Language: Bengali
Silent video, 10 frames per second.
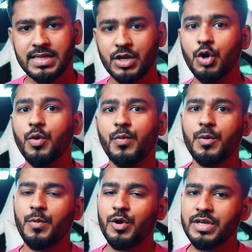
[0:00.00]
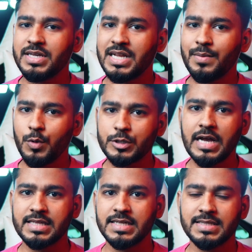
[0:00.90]
যেন উপর পর্যায়ে যারা
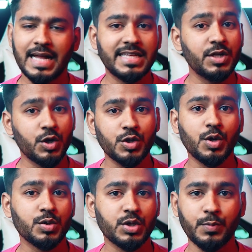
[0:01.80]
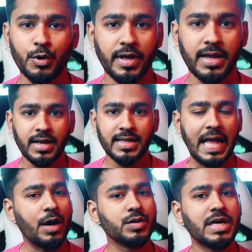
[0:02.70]
বসে আছেন তাদের নজর অন্তত পড়ে
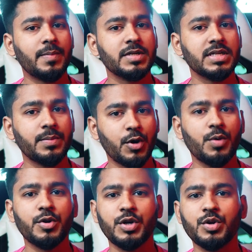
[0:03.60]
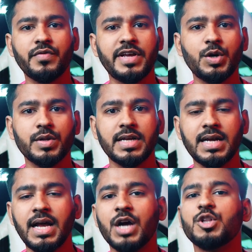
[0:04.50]
দেখা হচ্ছে আপনাদের সাথে পরবর্তী কোনো ভিডিওতে
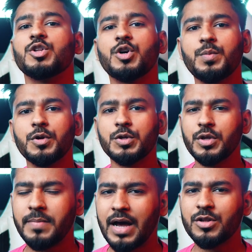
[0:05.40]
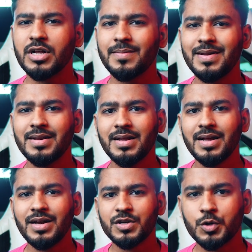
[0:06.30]
ততক্ষণ পর্যন্ত ভালো থাকবেন
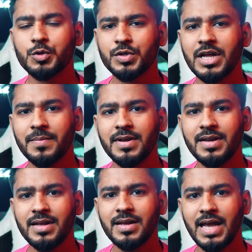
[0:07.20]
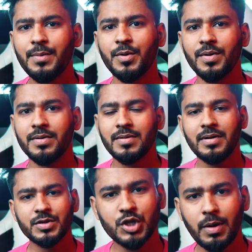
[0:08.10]
সুস্থ থাকবেন এবং
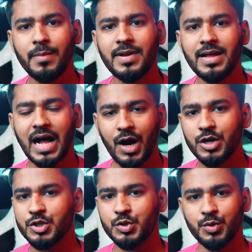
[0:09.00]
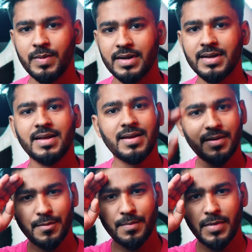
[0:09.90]
সবাই মিলে আওয়াজ তুলবেন
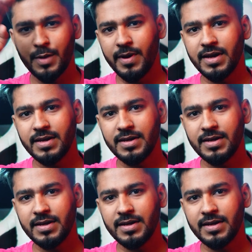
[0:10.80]
বাই বাই